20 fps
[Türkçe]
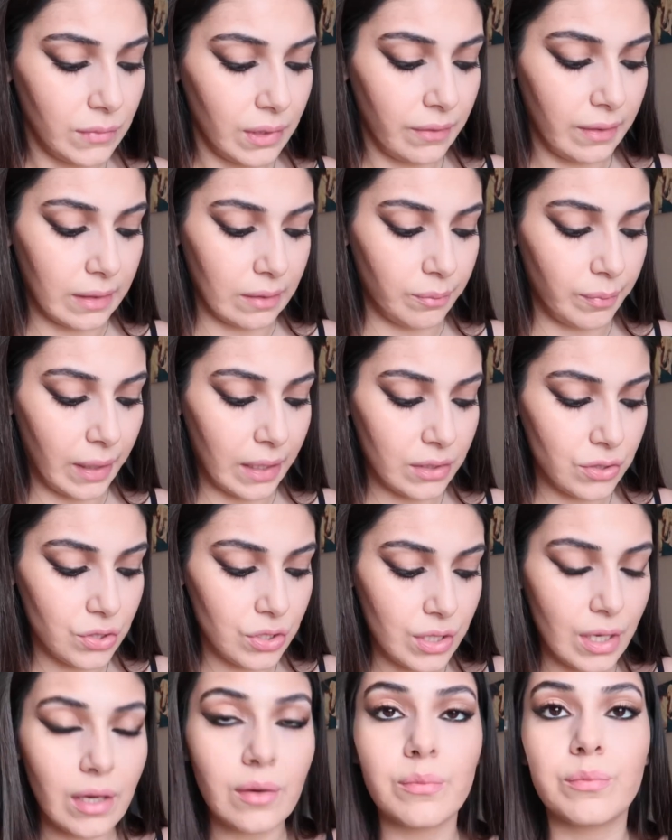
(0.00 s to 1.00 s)
Evet
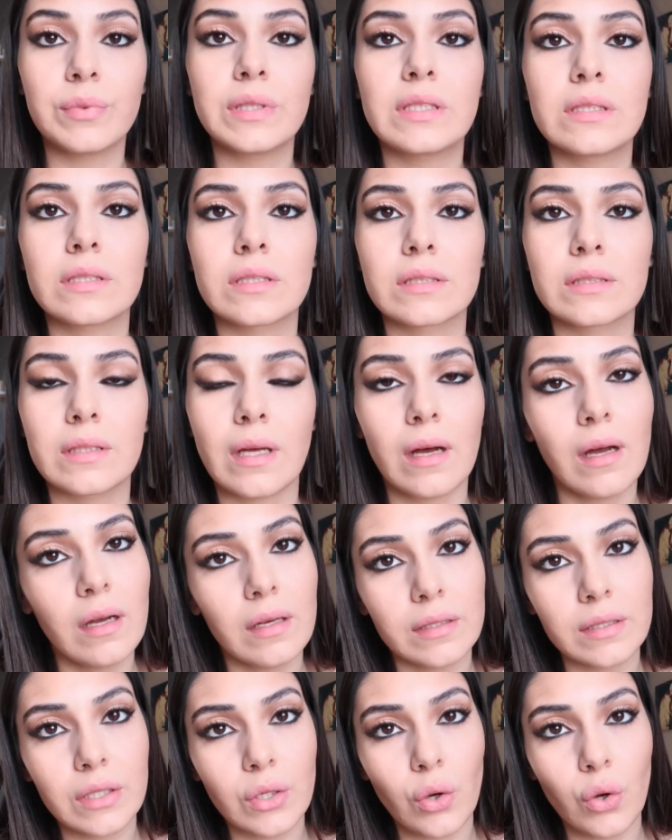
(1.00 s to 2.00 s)
bence bir tık daha
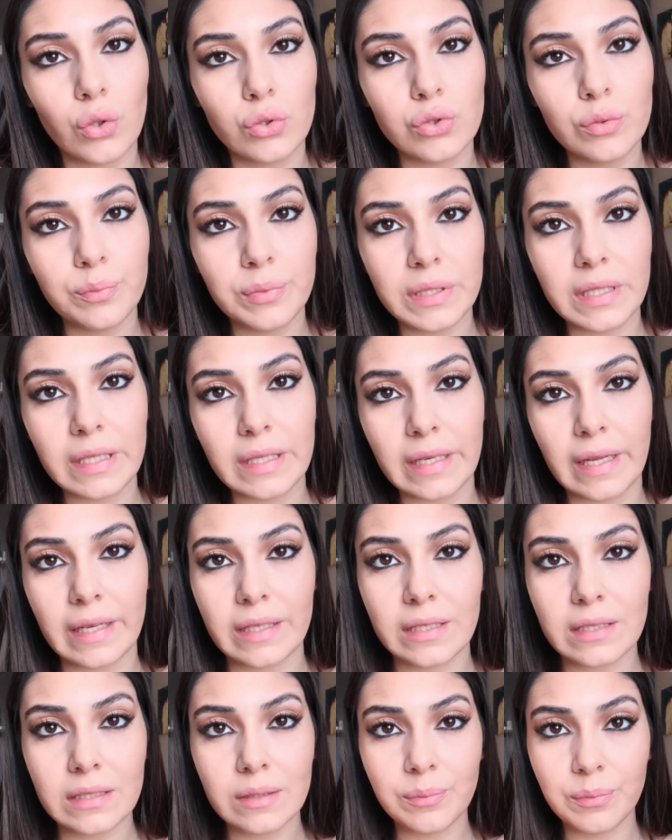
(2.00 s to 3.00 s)
iyi oldu. Bir de
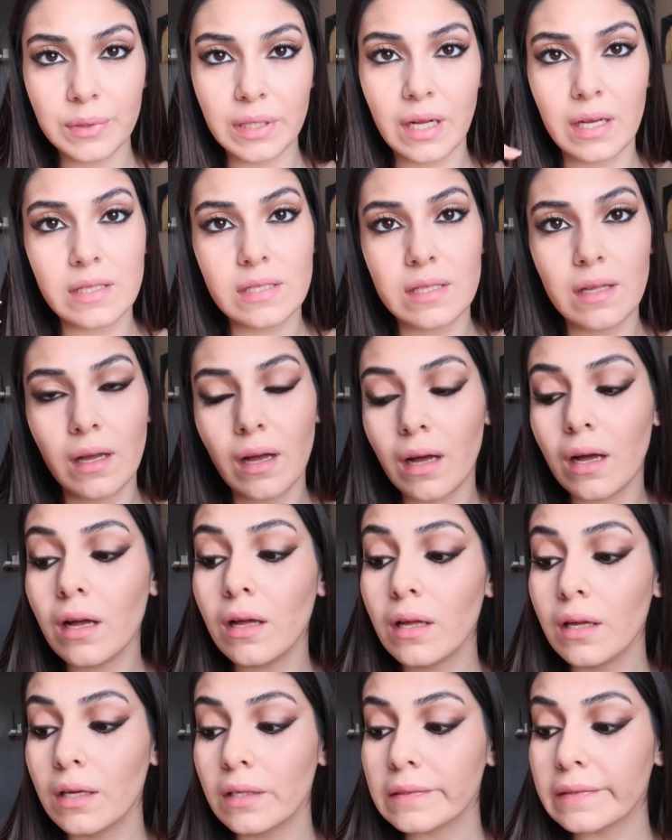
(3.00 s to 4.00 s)
rengini biraz daha
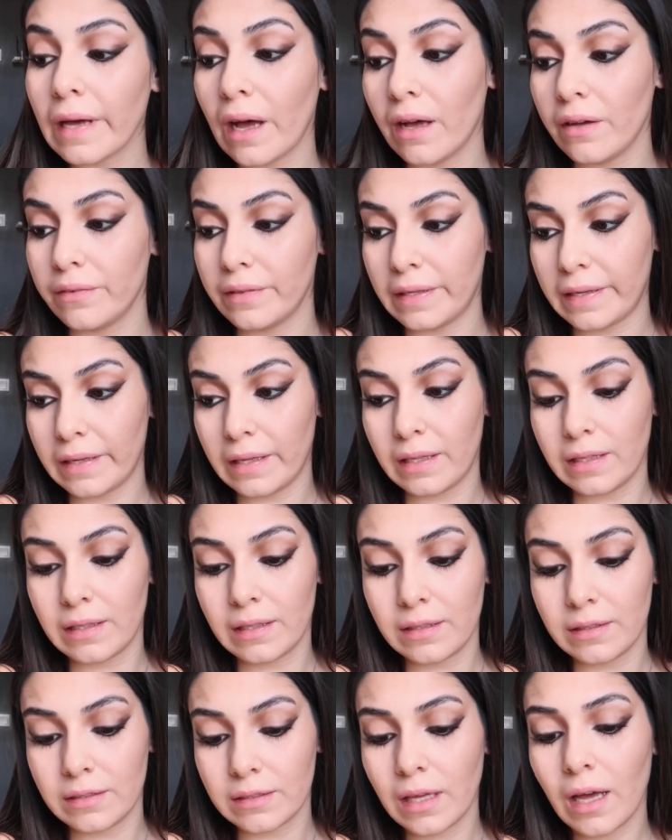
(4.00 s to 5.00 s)
kahvere,
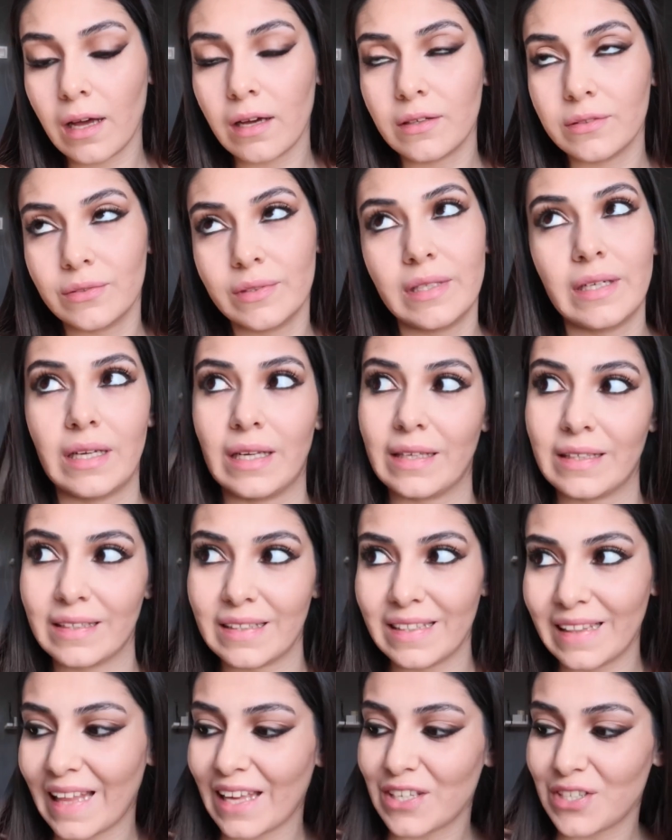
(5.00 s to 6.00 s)

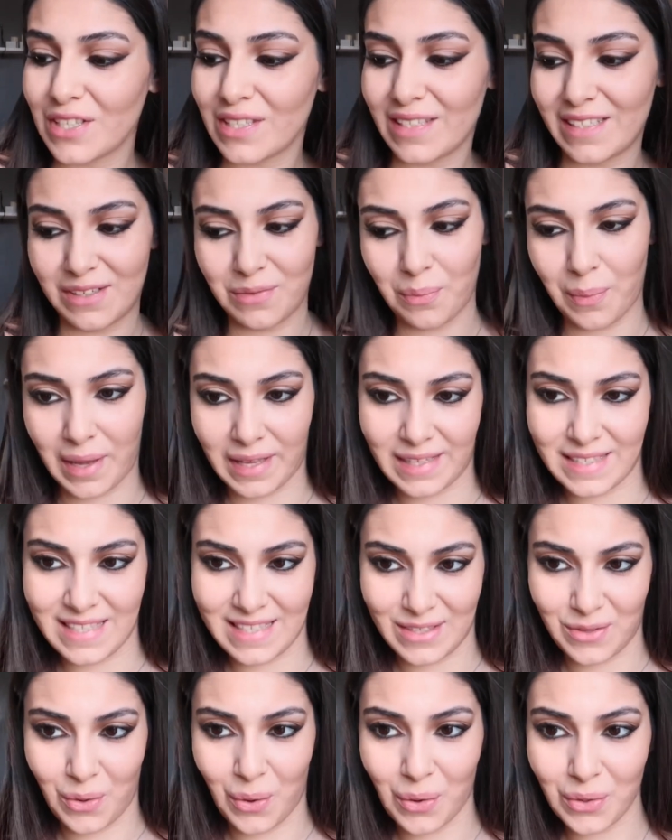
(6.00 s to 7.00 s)
kahverengileştirmek
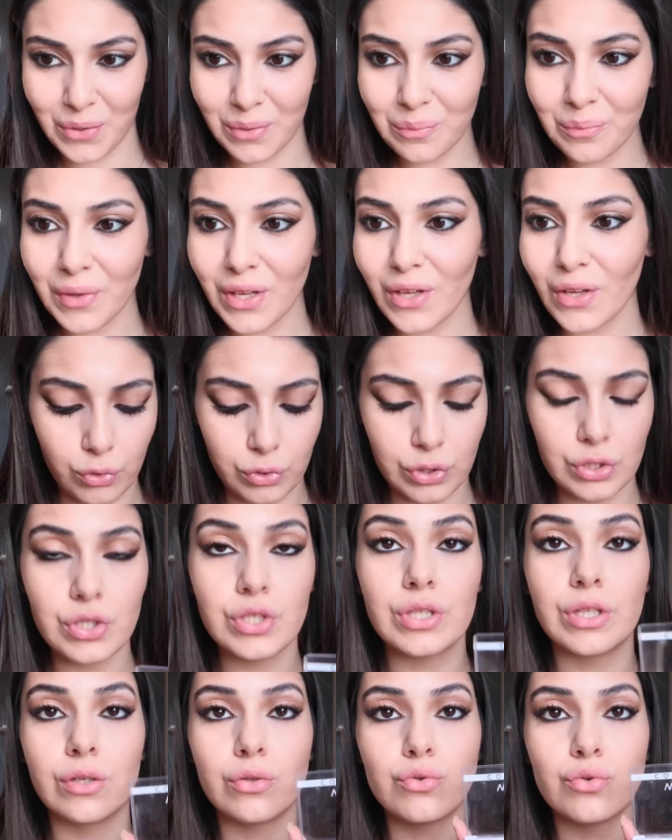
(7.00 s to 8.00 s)
istiyorum. Onun
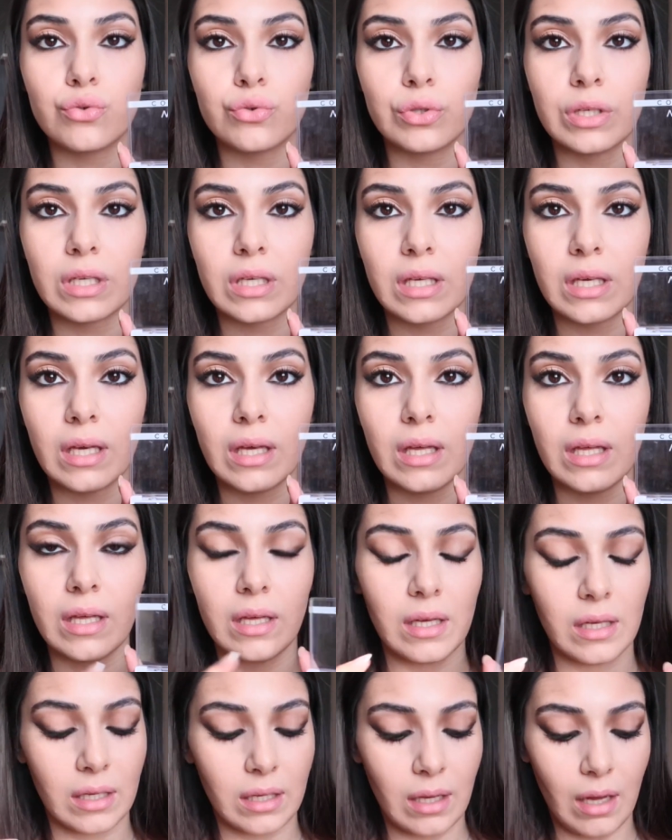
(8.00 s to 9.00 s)
için de şuradaki
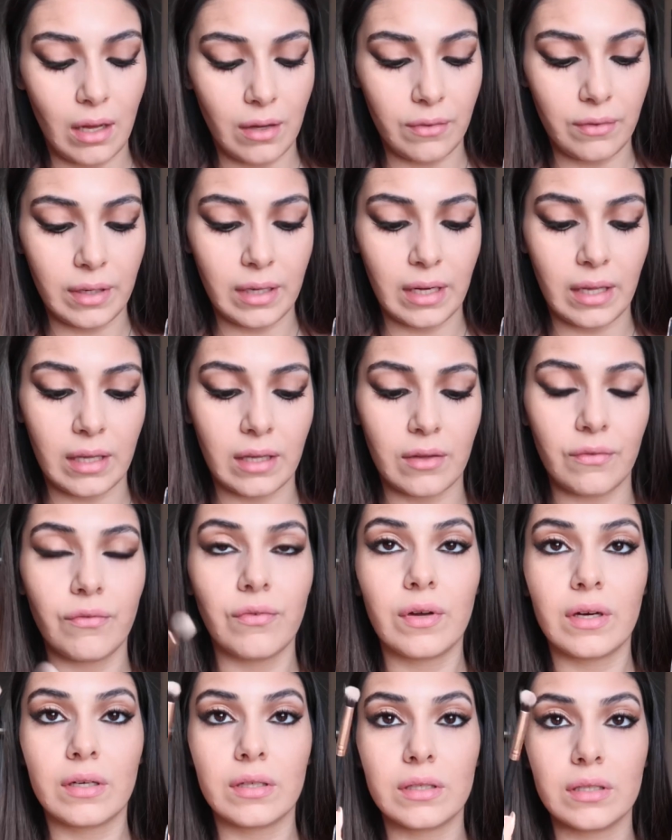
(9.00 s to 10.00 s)
kahverengi
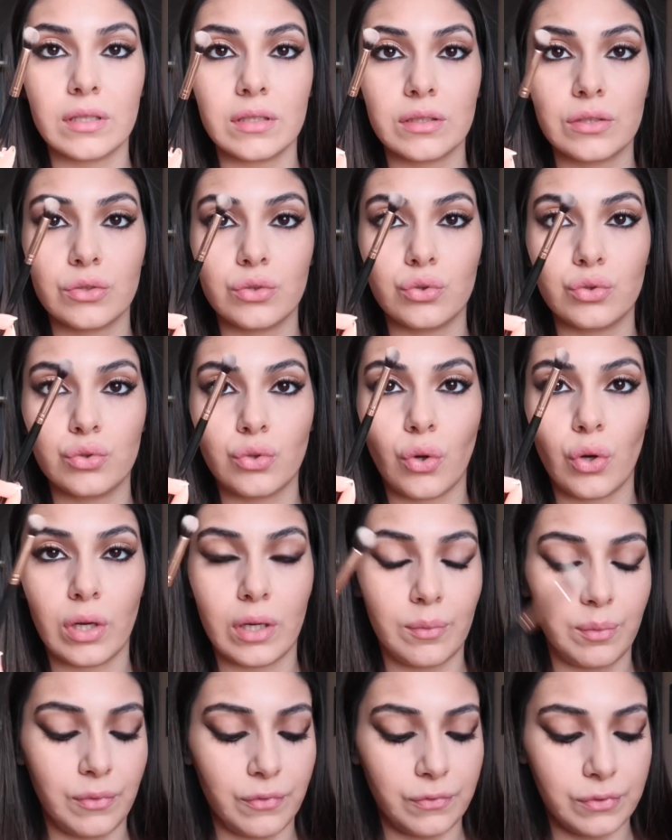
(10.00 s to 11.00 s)
farı
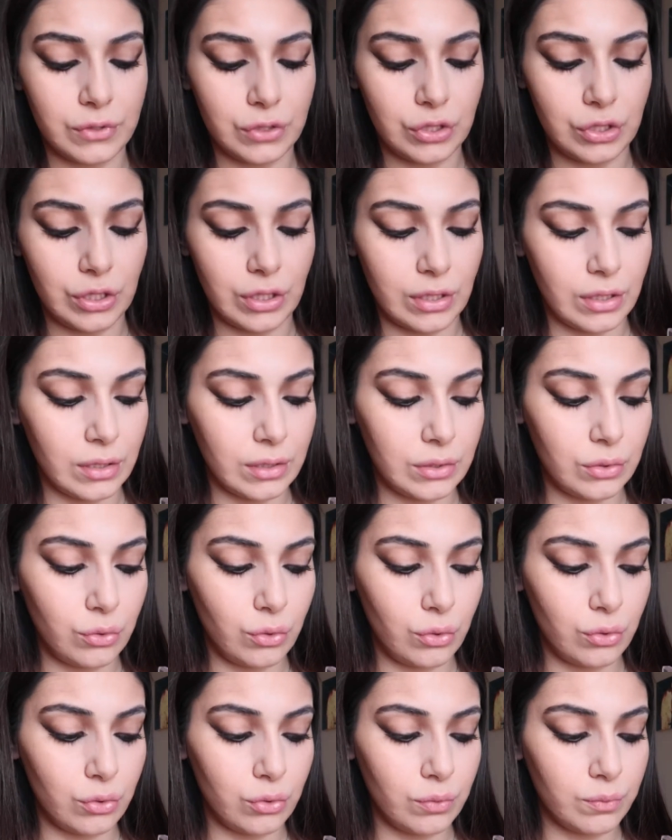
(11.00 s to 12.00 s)
şöyle bir fırçaya
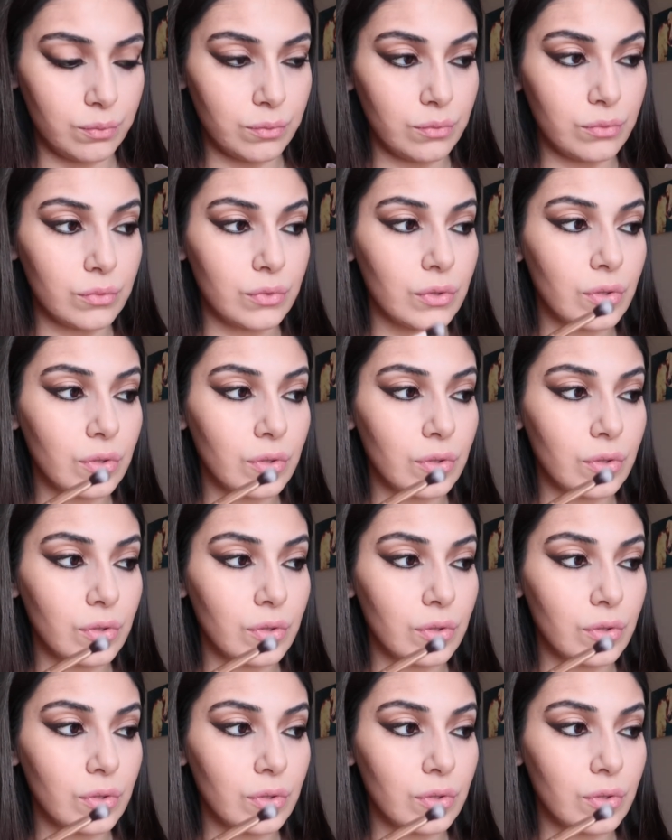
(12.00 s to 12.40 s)
alıyorum.